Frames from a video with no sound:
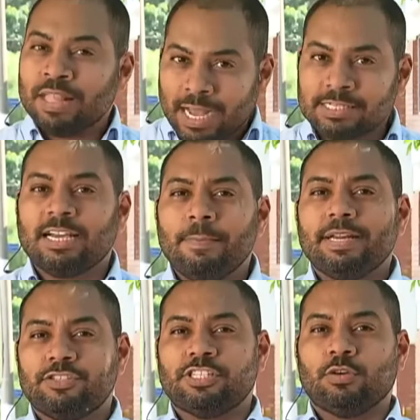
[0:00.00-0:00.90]
As
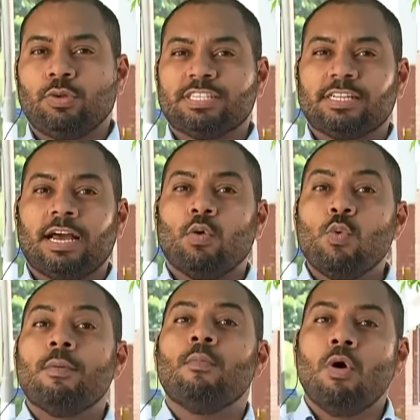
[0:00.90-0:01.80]
câmeras de segurança da
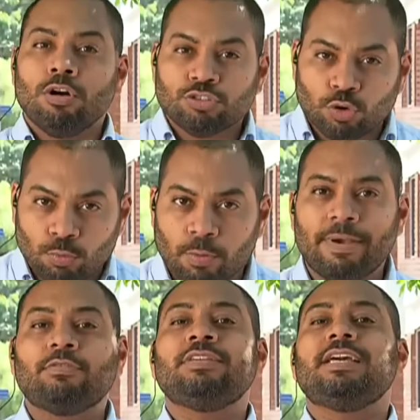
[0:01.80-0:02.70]
rua mostram o
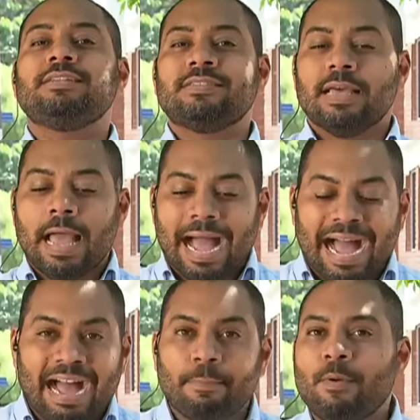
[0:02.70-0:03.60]
momento que eles
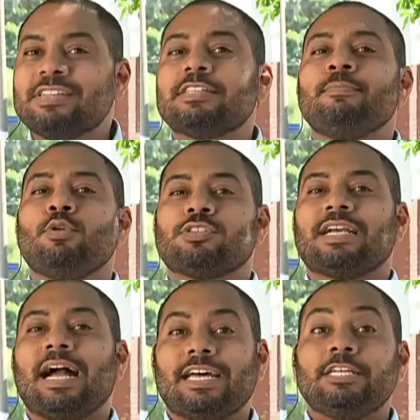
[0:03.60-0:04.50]
armam essa
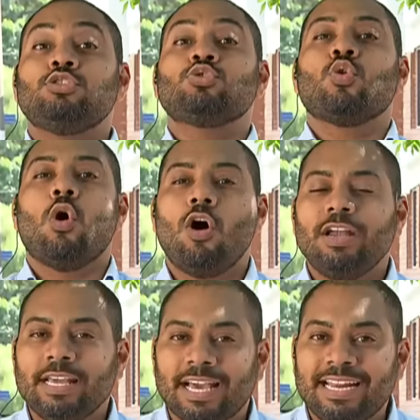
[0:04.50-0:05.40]
emboscada,
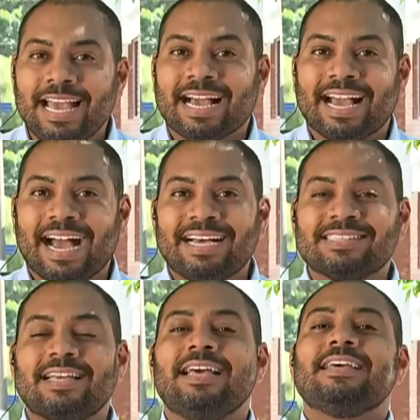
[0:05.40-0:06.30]
escolhem ali a
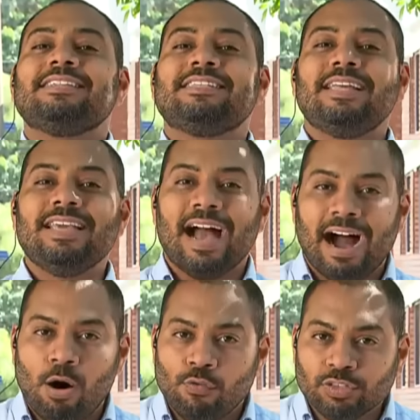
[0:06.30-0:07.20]
casa que seria
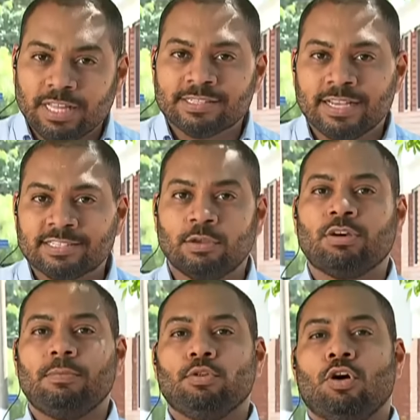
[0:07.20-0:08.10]
alvo dessa ação
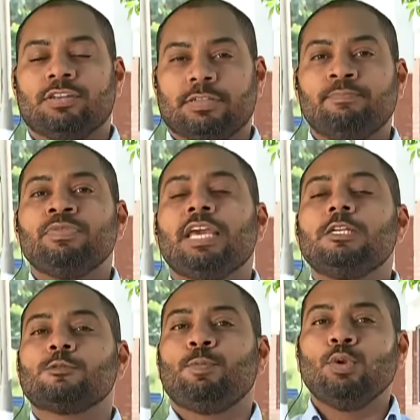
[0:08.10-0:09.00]
criminosa.
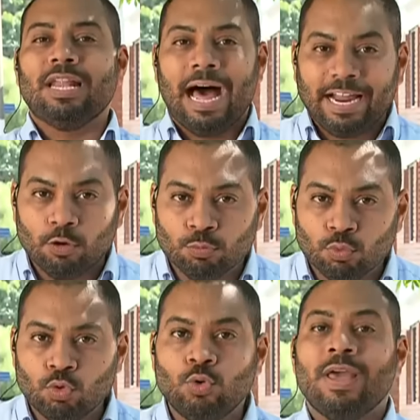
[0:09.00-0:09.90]
Eles pularam o
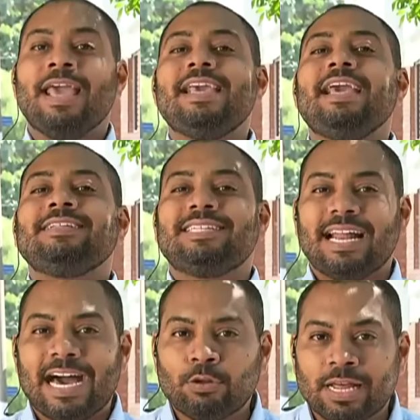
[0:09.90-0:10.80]
muro e
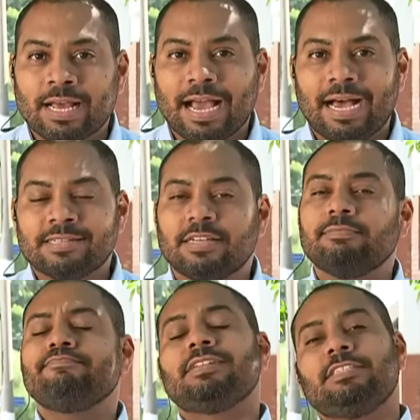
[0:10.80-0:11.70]
entraram na casa.
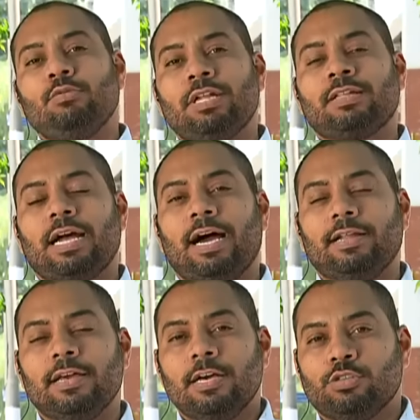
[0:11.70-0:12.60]
Mas tem um
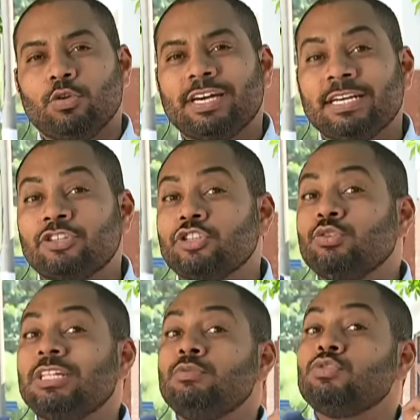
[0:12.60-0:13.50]
detalhe: o seu
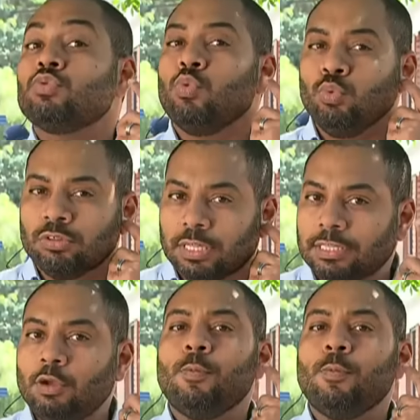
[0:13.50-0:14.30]
Kanashiro não escuta, tem um